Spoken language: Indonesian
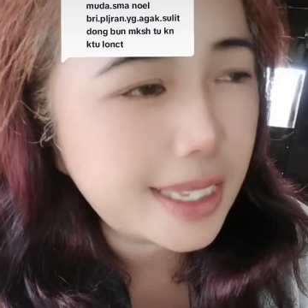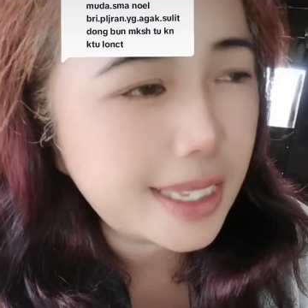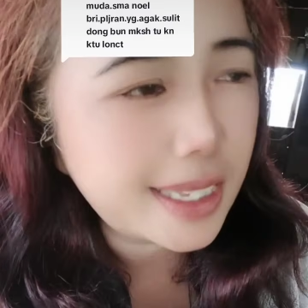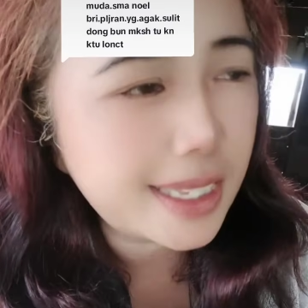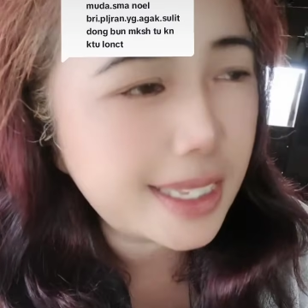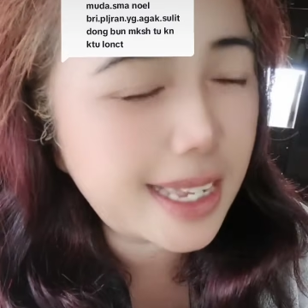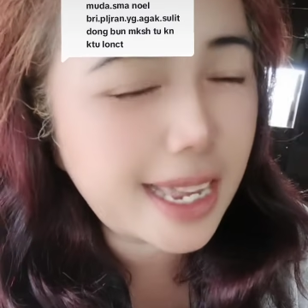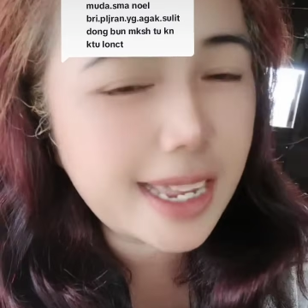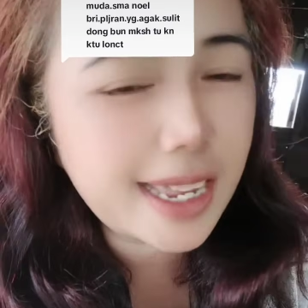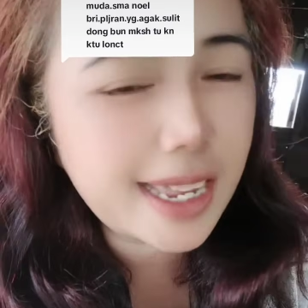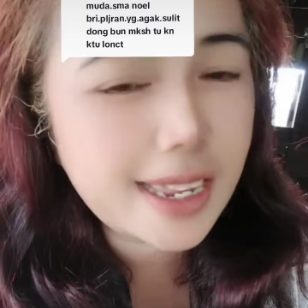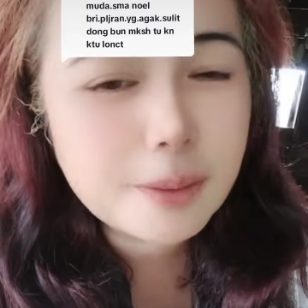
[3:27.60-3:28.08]

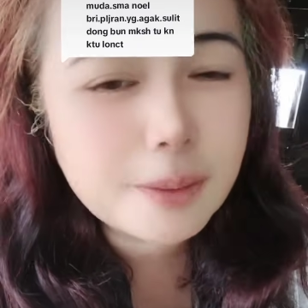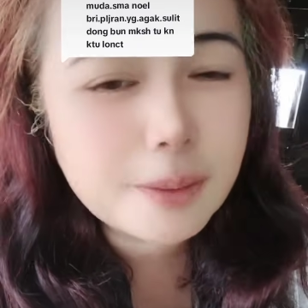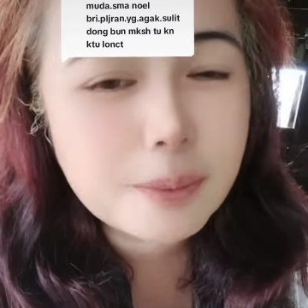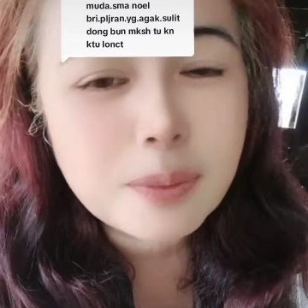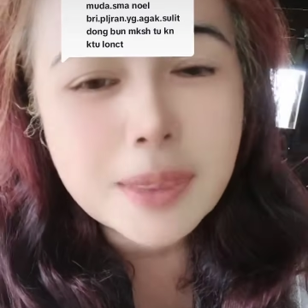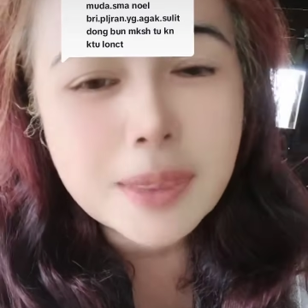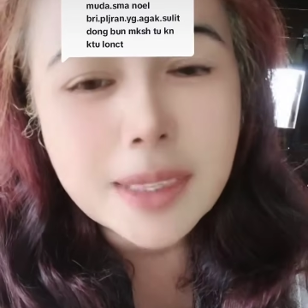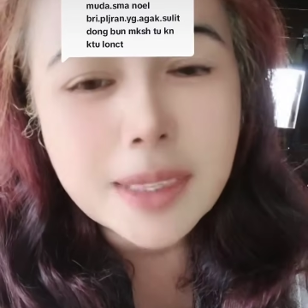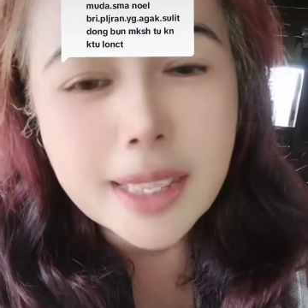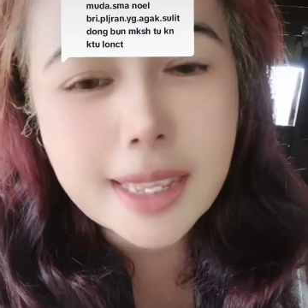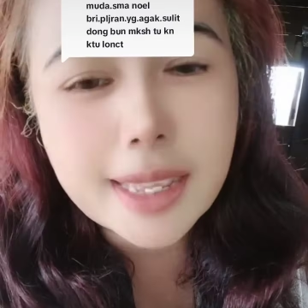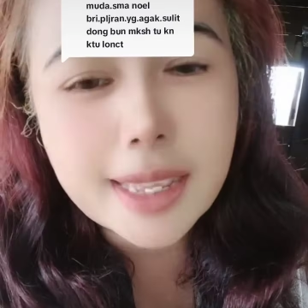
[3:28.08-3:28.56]
Ya,
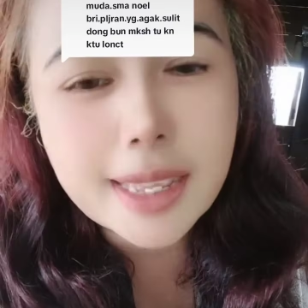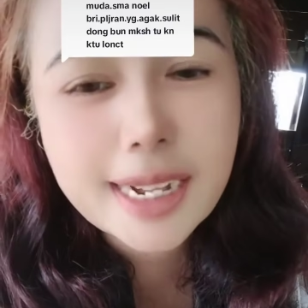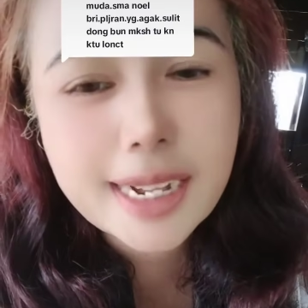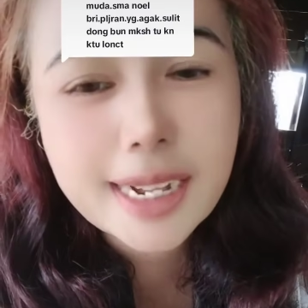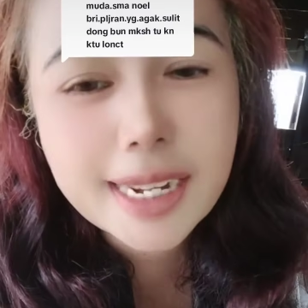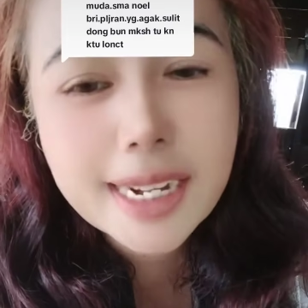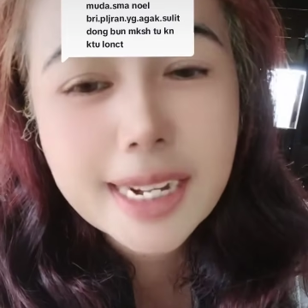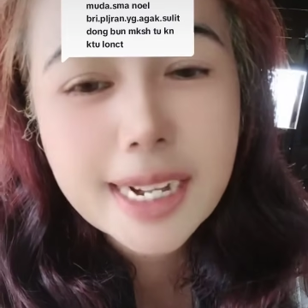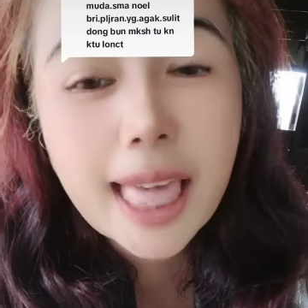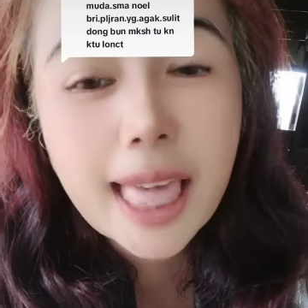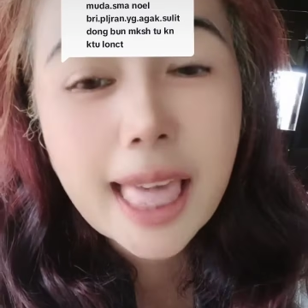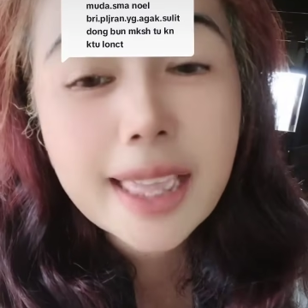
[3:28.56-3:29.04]

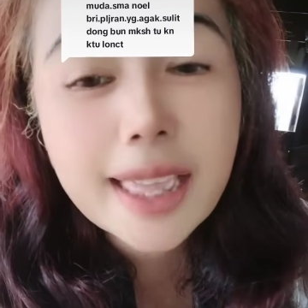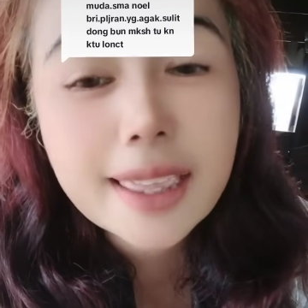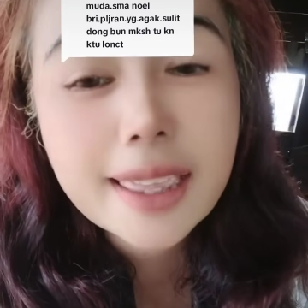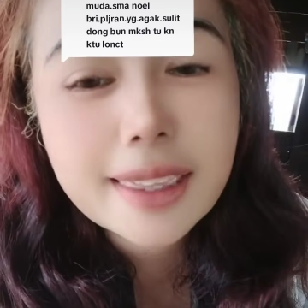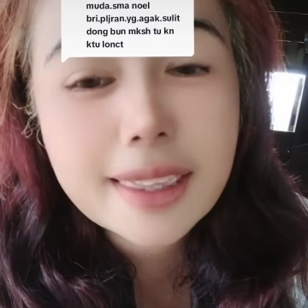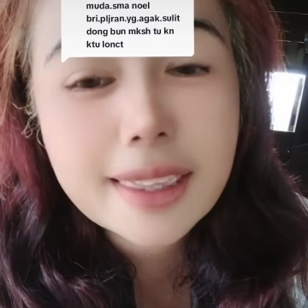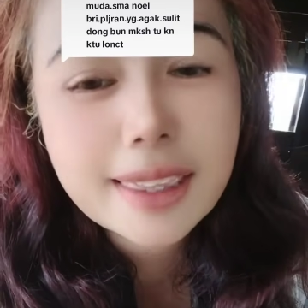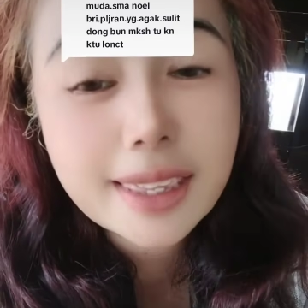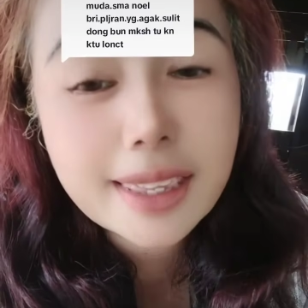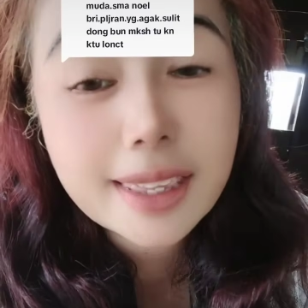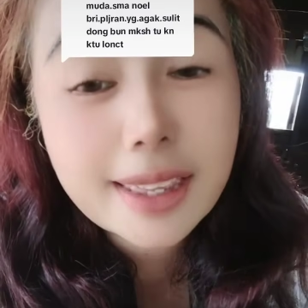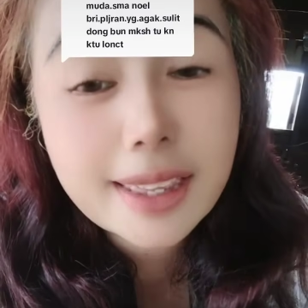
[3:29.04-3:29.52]
gali
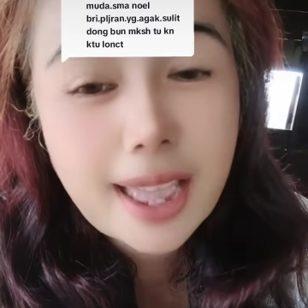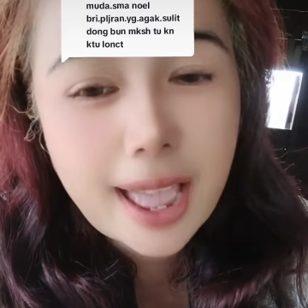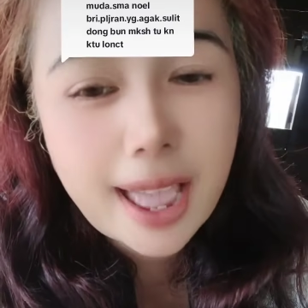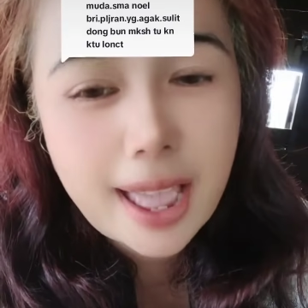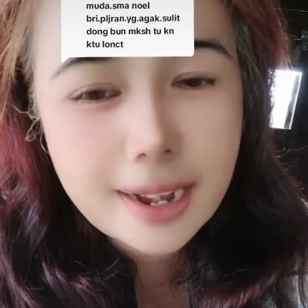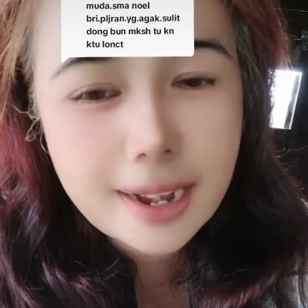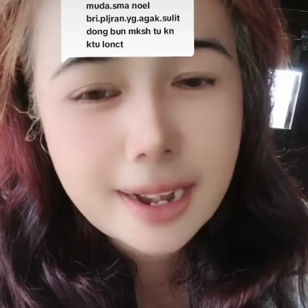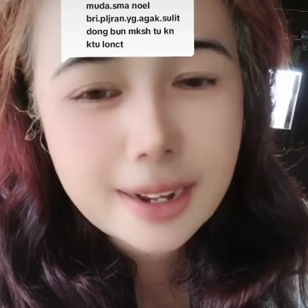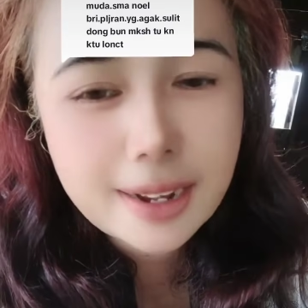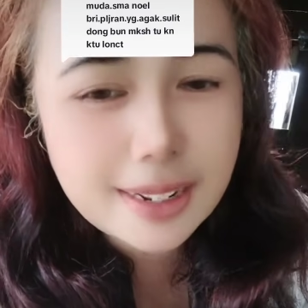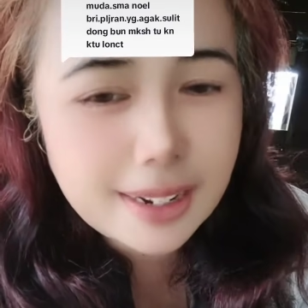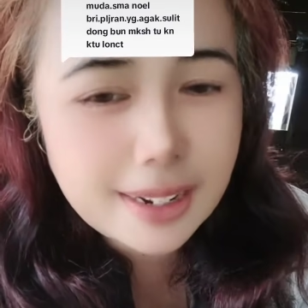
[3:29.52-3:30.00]
lagi,
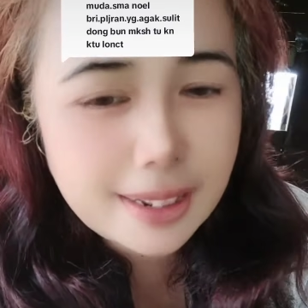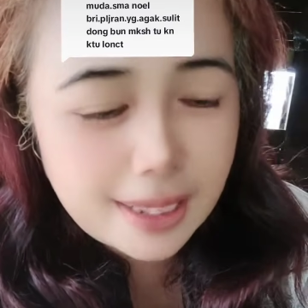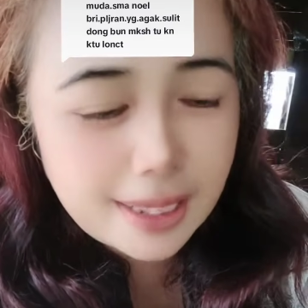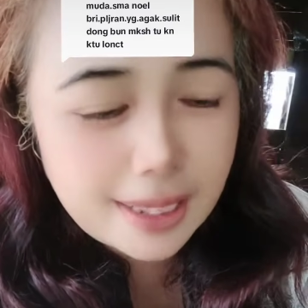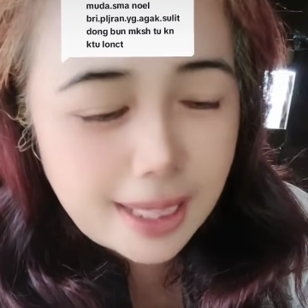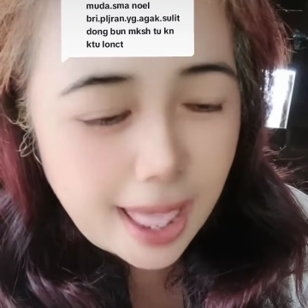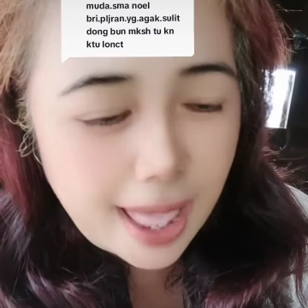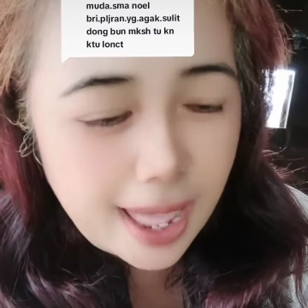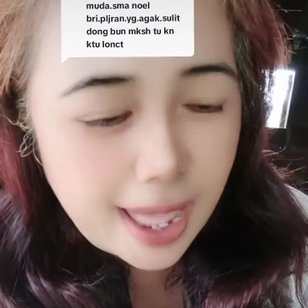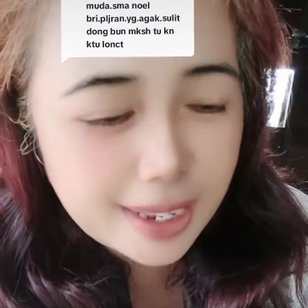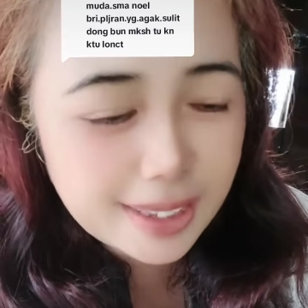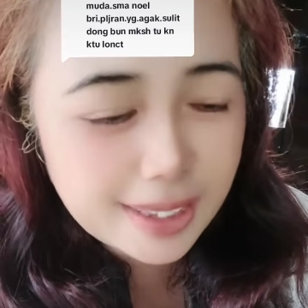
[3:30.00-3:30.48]
gali
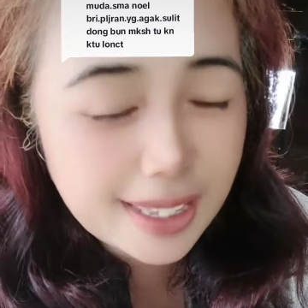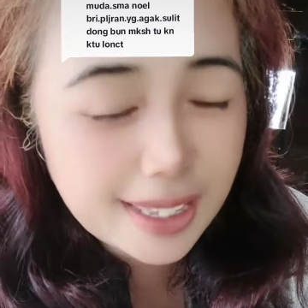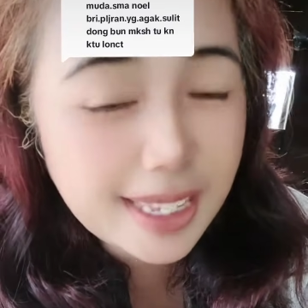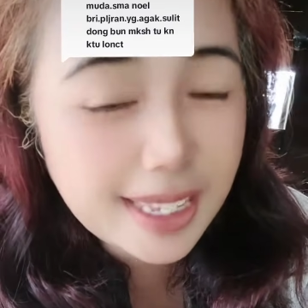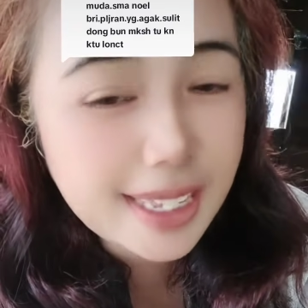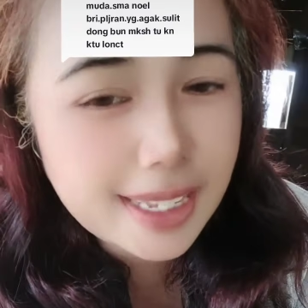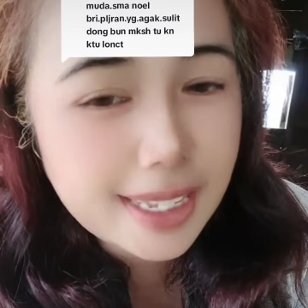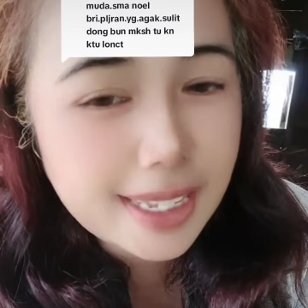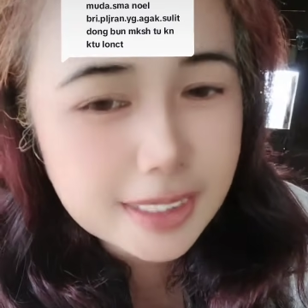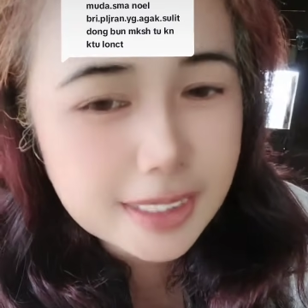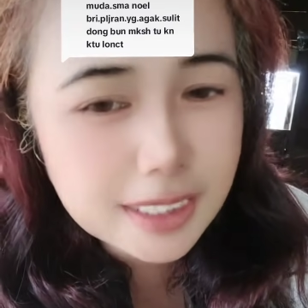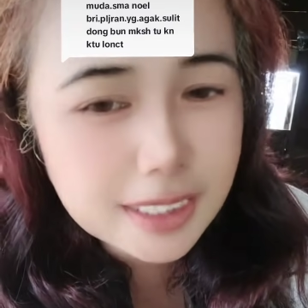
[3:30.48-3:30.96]

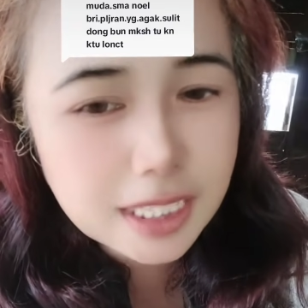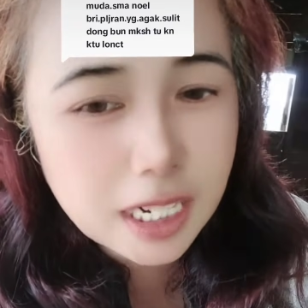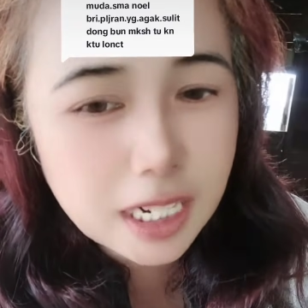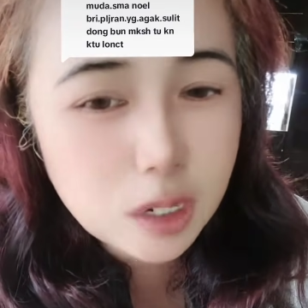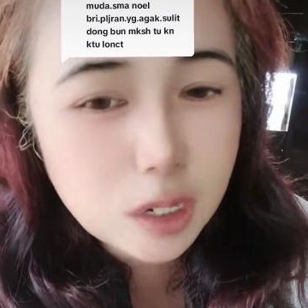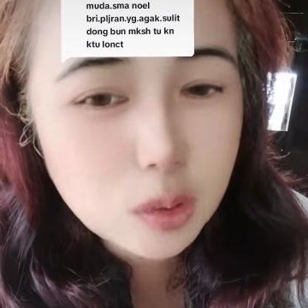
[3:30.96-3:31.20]
lagi,